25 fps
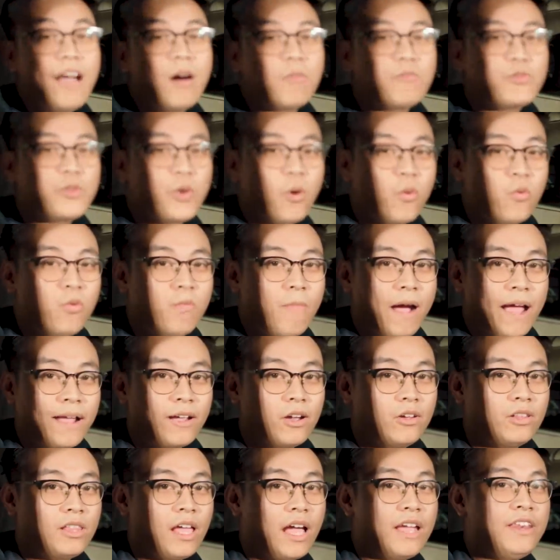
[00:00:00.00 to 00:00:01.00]
ghế ông chủ,
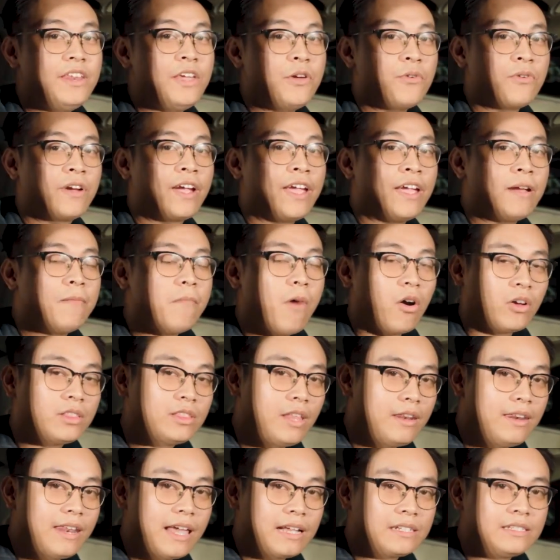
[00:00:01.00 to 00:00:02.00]
bạn có thể điều khiển
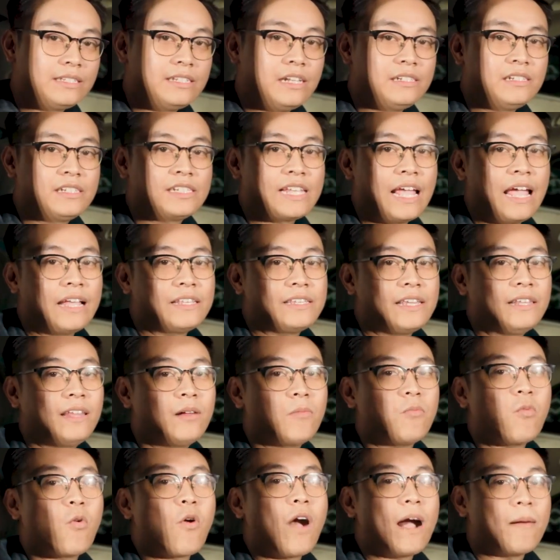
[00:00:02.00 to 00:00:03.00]
mọi tính năng trên xe chỉ
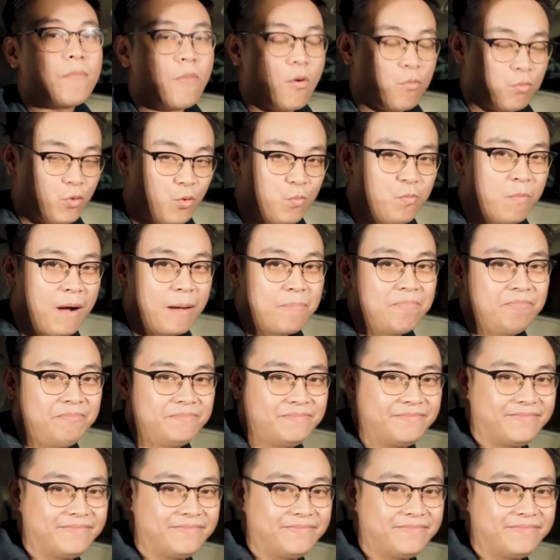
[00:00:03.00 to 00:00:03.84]
thông qua một nút bấm.